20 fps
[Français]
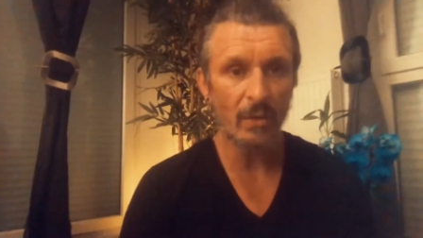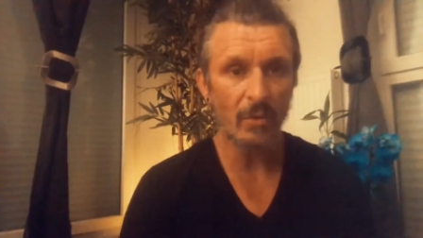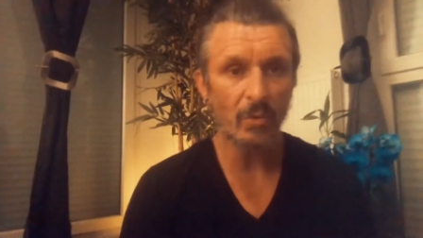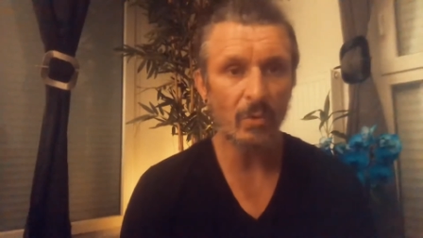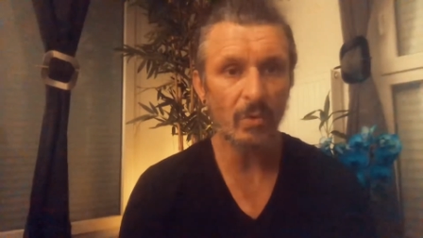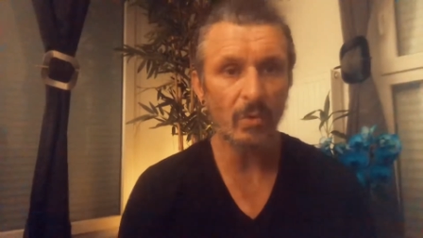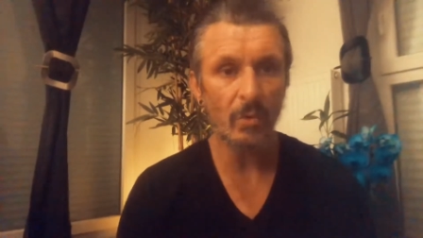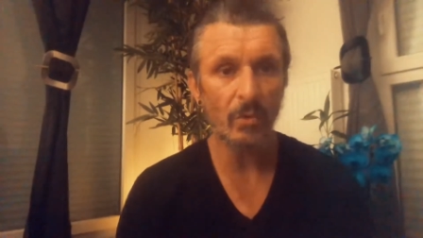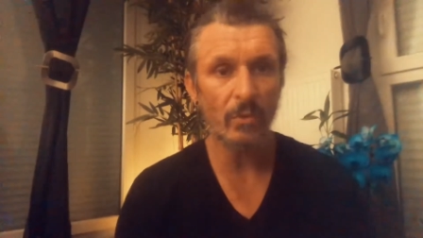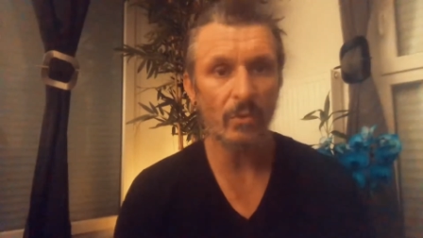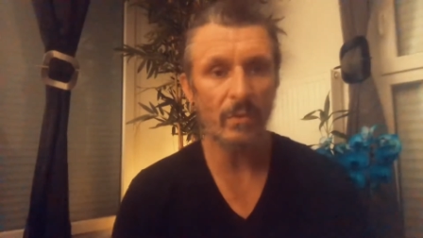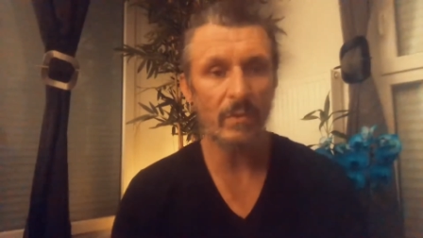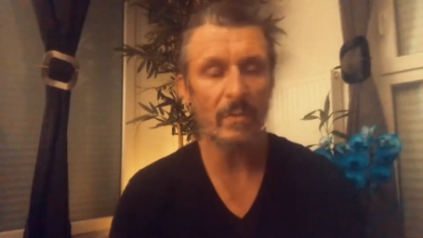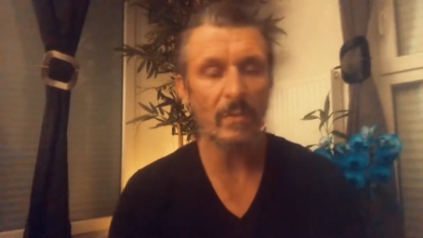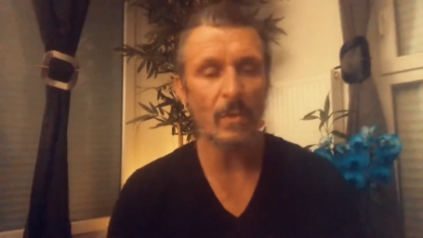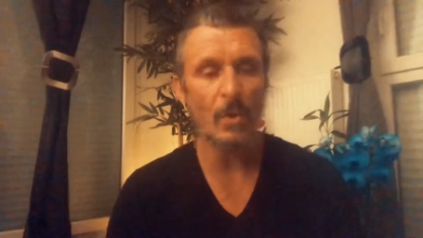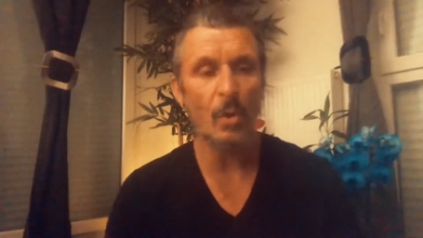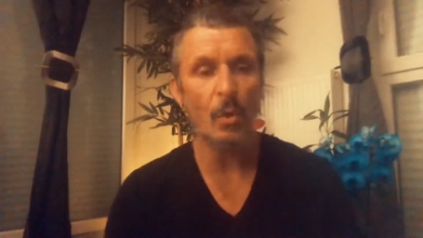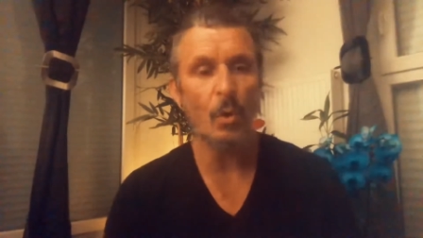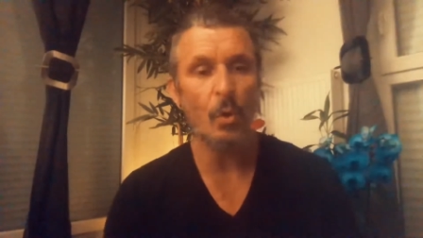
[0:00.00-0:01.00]
Donc euh,
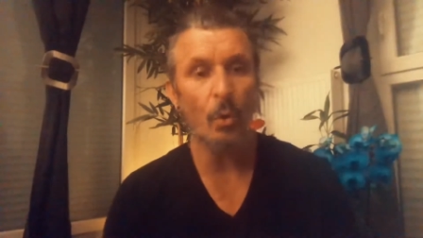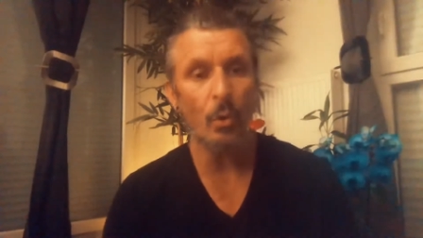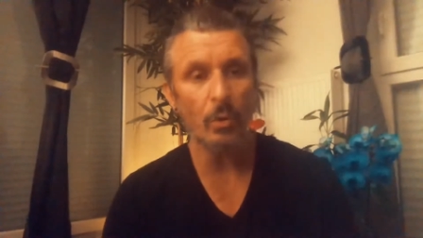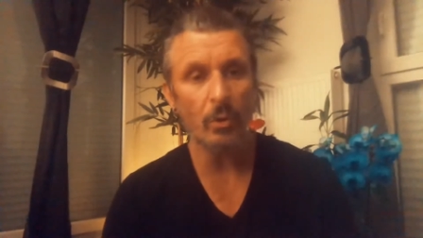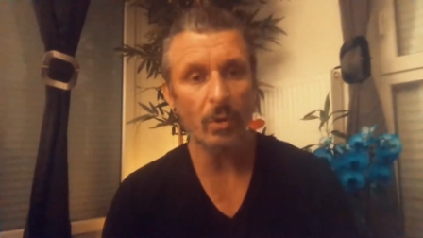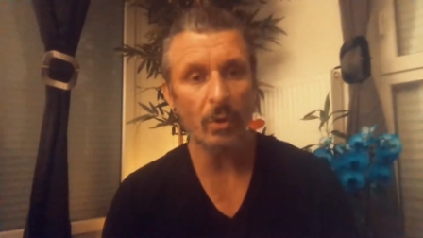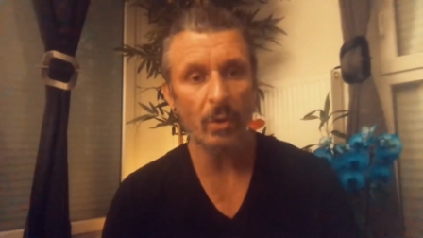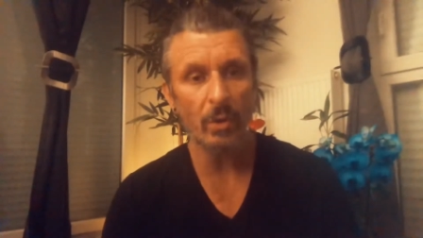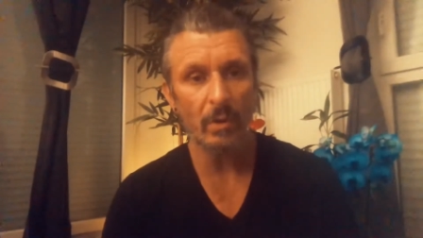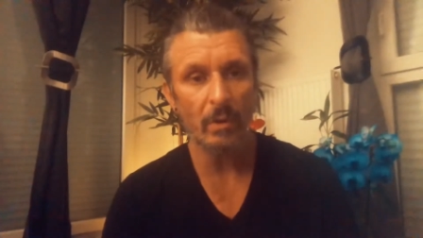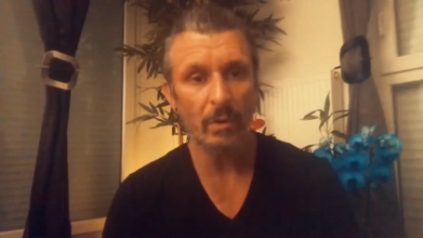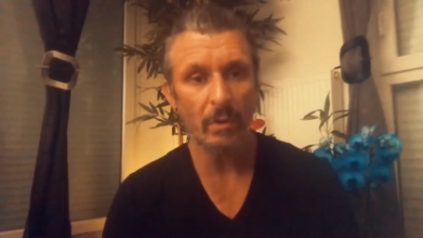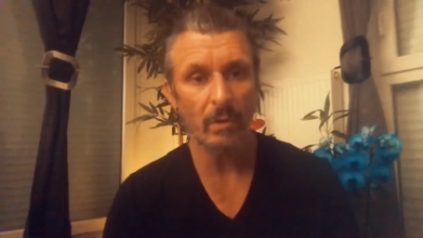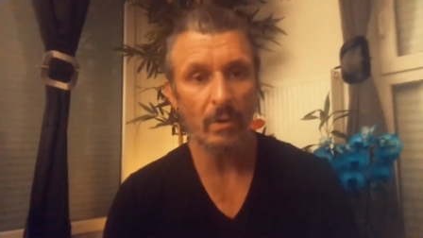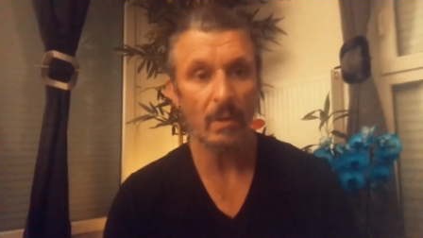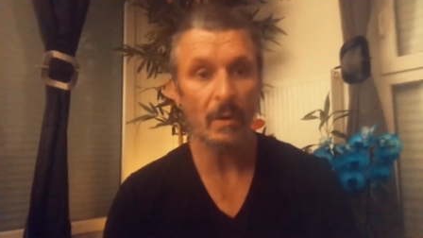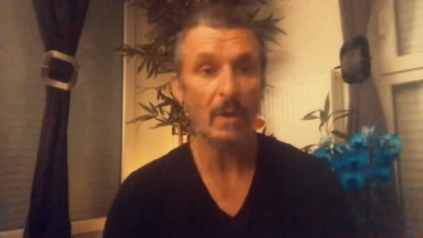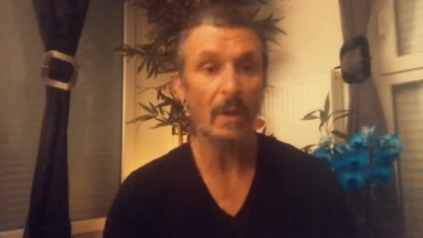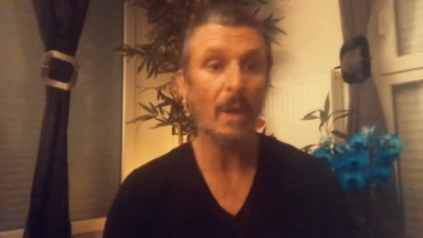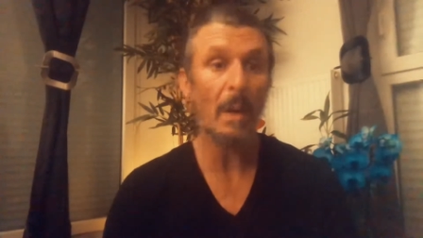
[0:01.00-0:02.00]
l'autre
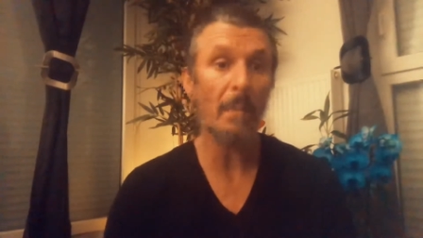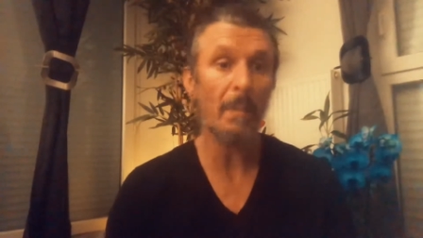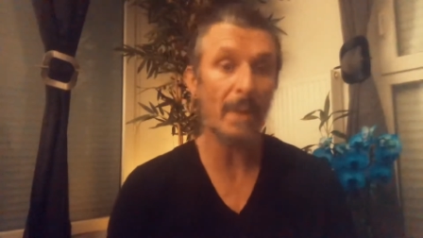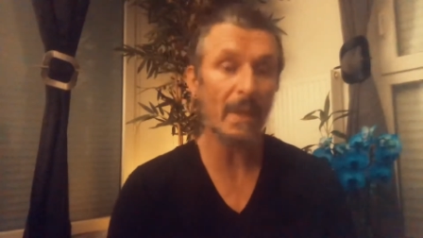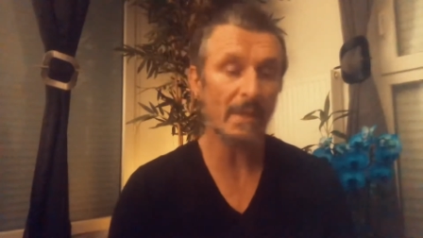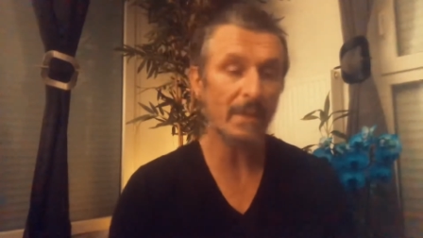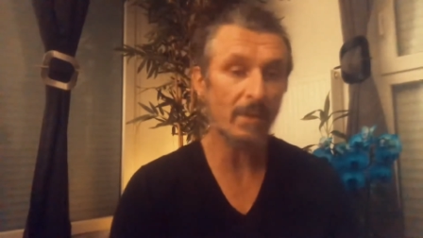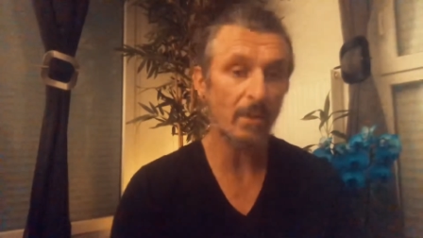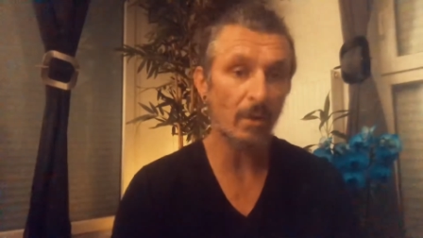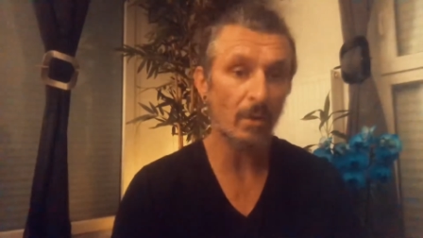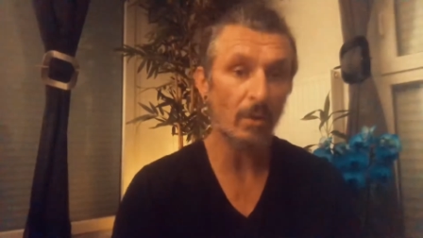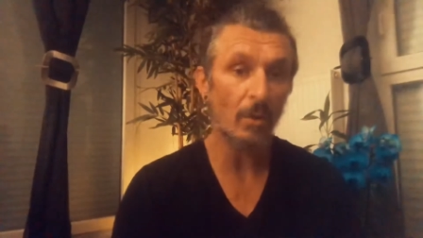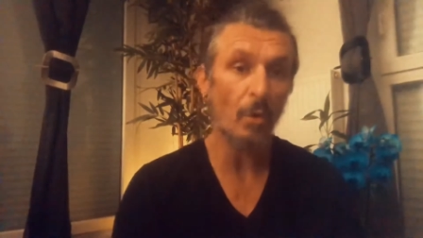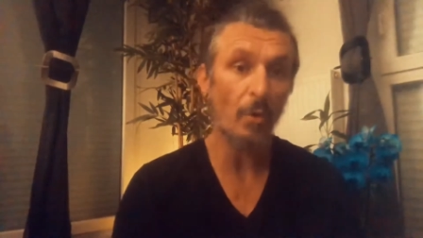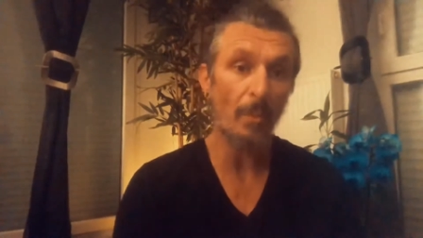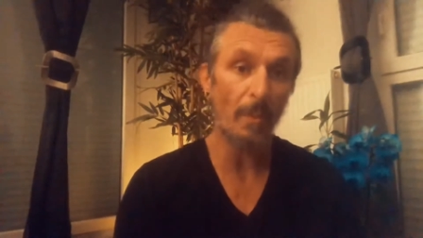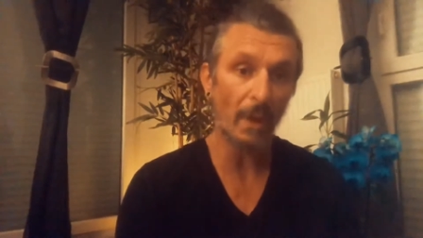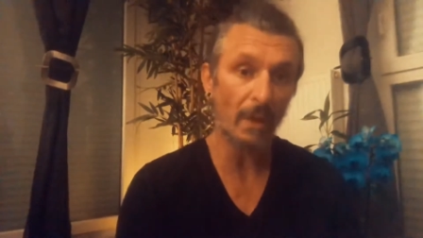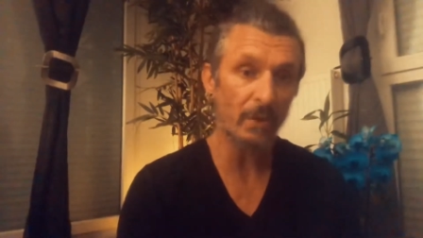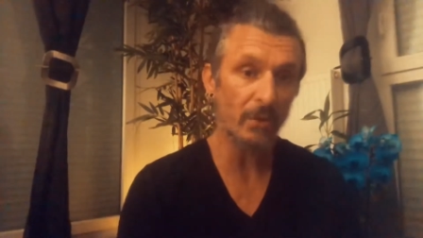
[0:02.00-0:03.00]
la personne,
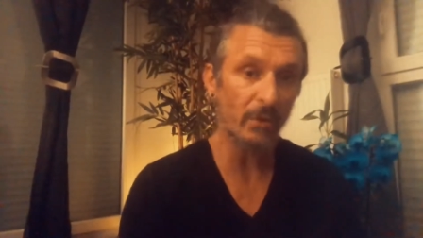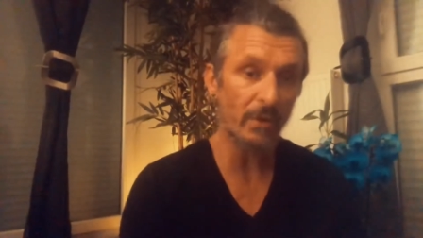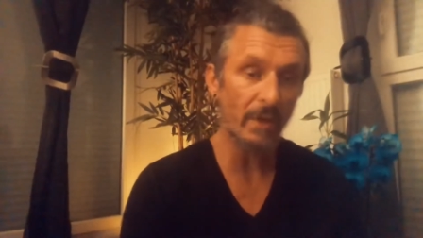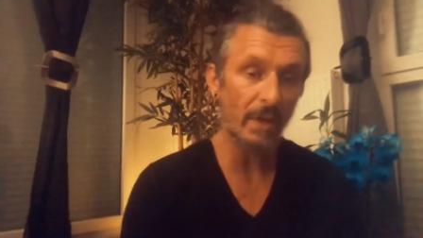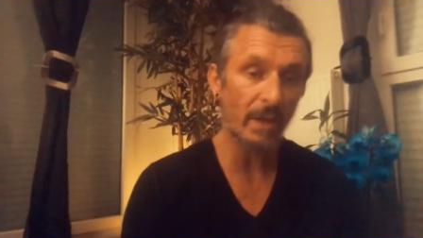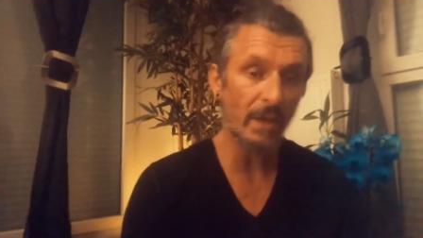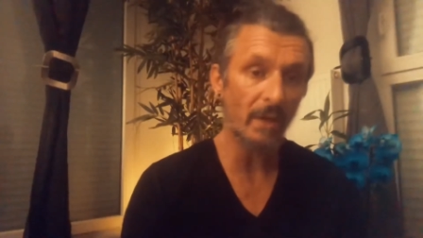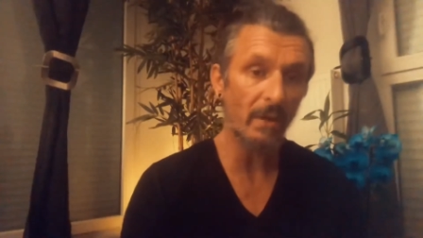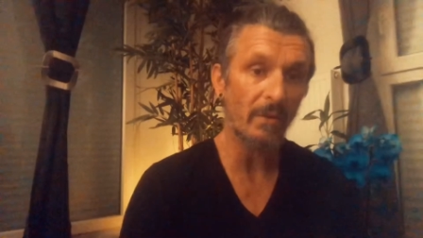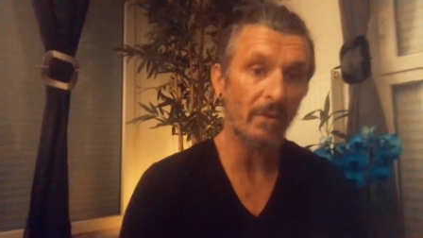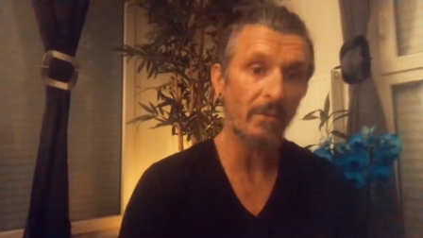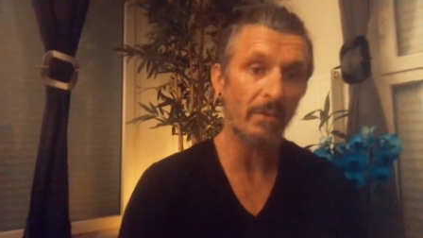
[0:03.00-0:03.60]
le partenaire,